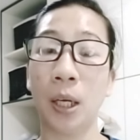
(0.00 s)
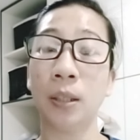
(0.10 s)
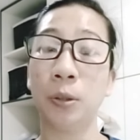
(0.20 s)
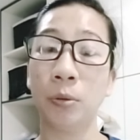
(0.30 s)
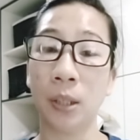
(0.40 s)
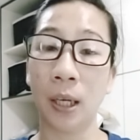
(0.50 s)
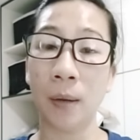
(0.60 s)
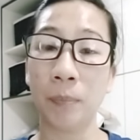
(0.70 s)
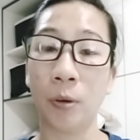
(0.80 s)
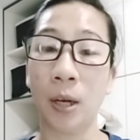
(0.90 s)
At yun na
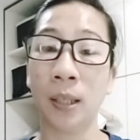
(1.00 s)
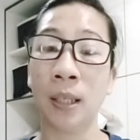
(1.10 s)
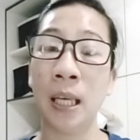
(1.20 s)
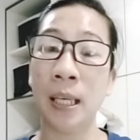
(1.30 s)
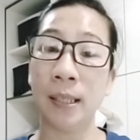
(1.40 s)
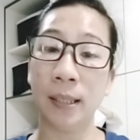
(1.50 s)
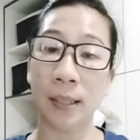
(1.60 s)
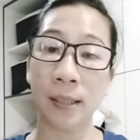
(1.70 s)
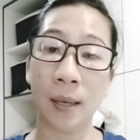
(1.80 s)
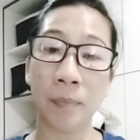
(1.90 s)
nga po ang
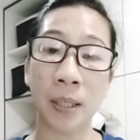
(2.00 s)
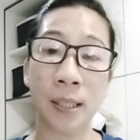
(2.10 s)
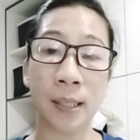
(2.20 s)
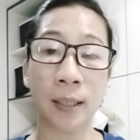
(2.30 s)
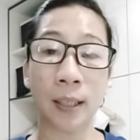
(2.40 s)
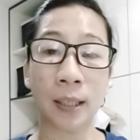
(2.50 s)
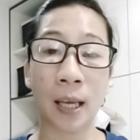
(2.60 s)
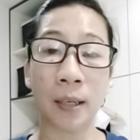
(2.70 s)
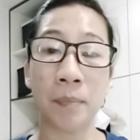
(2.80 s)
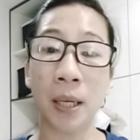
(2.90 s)
sinasabi ni
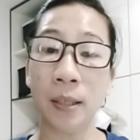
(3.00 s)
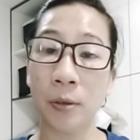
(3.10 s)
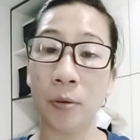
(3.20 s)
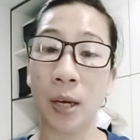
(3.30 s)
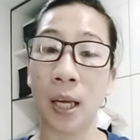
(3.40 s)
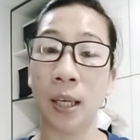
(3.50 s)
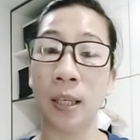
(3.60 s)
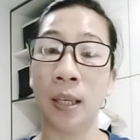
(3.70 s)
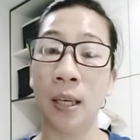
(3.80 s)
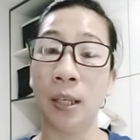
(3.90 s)
Secretary Bello ay